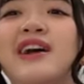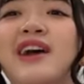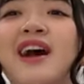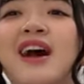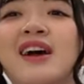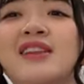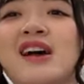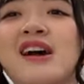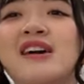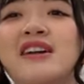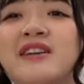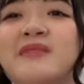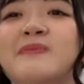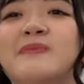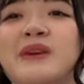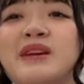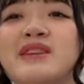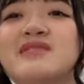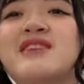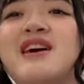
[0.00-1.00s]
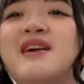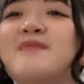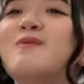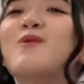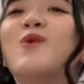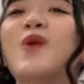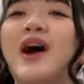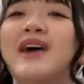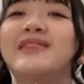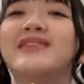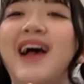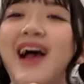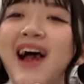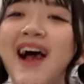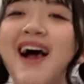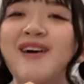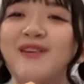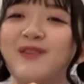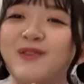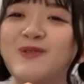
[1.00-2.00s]
yang ada kiminya bukan
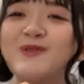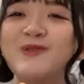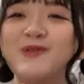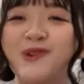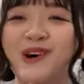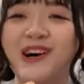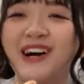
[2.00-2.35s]
aku